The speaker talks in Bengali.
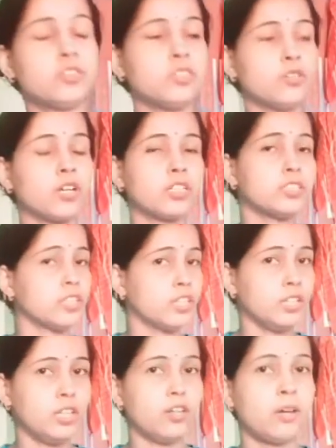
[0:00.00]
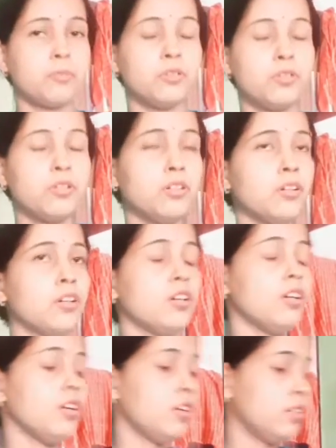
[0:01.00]
করতে ওর কাছ থেকে নিল আমগুলো
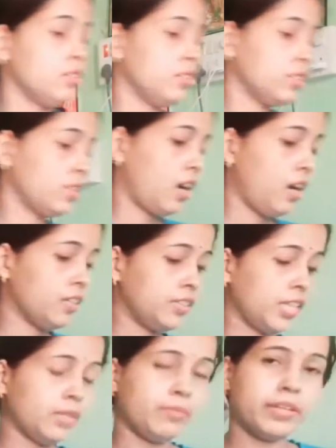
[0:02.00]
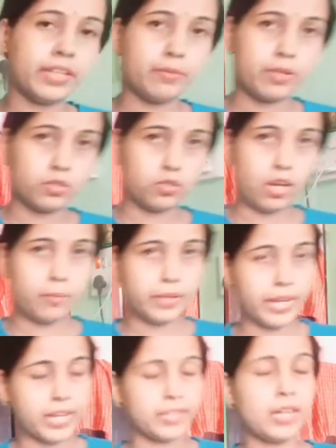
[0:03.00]
আর ছেলে মেয়েকে মাত্র আম
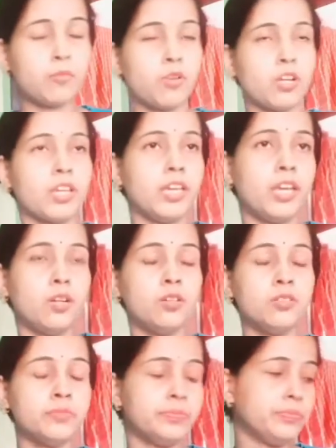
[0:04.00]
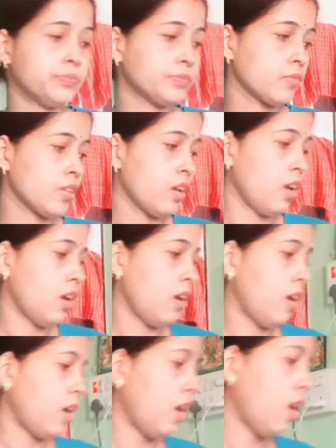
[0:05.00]
কেটে দিলাম ওরা খেলো
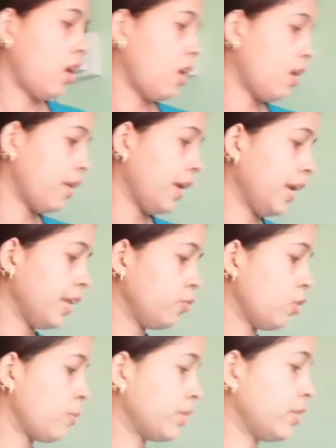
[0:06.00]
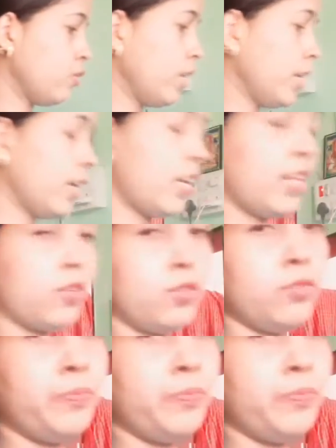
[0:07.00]
আর এই কি ধনে পাতাগুলো এখানে দেখো